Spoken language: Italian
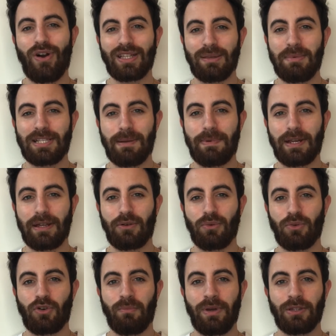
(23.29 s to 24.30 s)
Fatemi sapere con
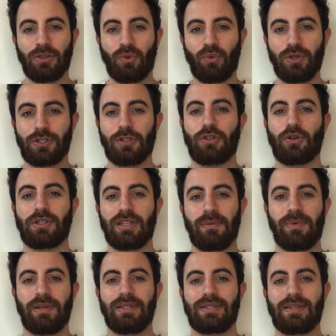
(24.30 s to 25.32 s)
un commento qui sotto cosa
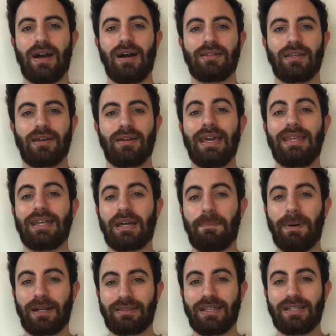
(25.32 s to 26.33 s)
ne pensate e da
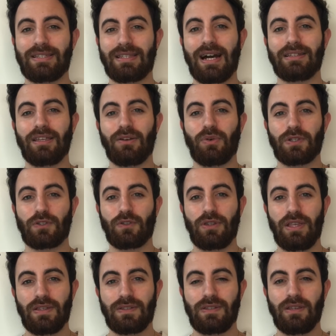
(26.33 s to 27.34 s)
che parte state in questo
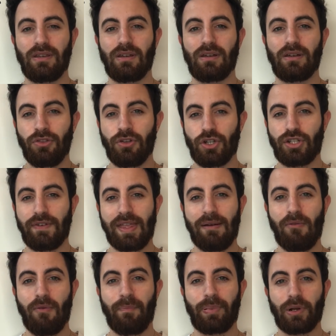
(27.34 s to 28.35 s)
dissing. Noi ci
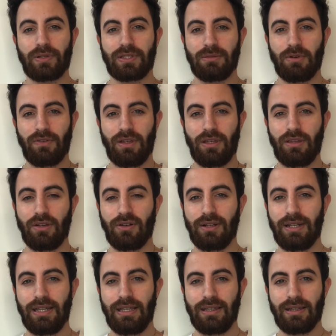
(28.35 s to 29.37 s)
vediamo un prossimo video,
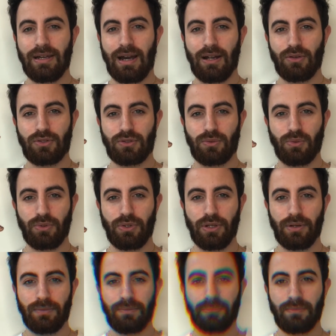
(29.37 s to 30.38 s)
in linea allo
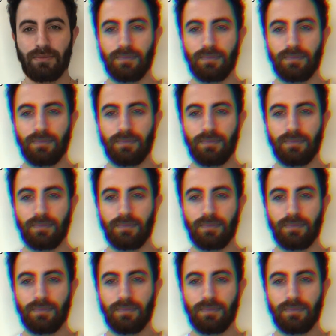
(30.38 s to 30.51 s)
studio.